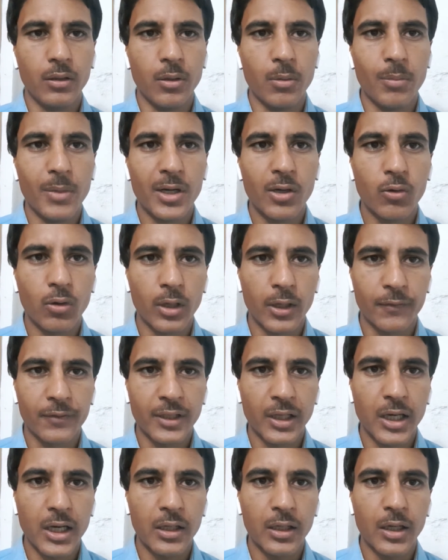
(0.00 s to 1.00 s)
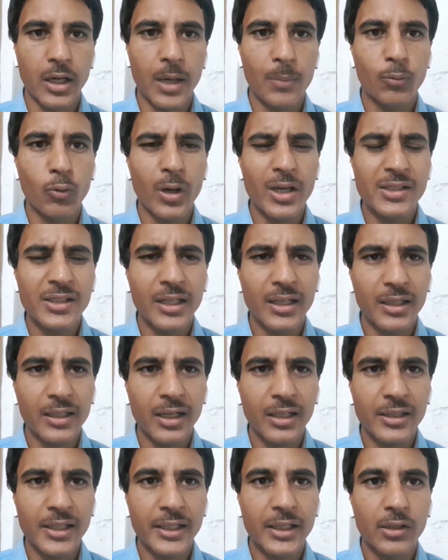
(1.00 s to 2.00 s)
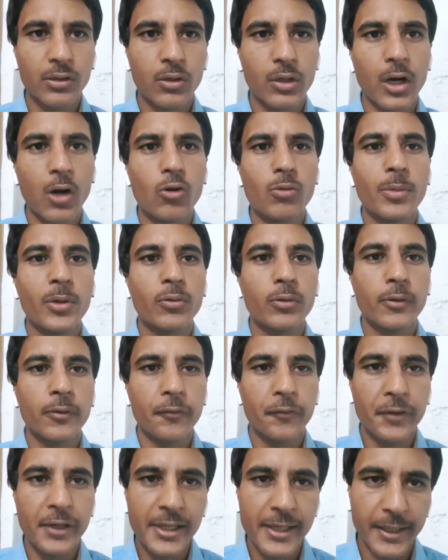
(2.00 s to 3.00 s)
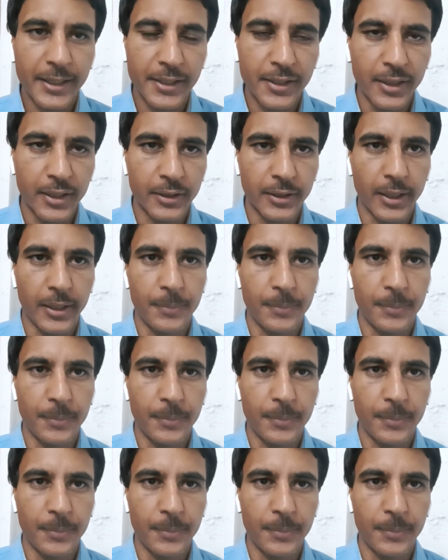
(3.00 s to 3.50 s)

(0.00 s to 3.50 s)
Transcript: मनरो और इफ्तार आपको ऐसा लग रहा था कि ग्राउंड में कोई फील्डर ही नहीं है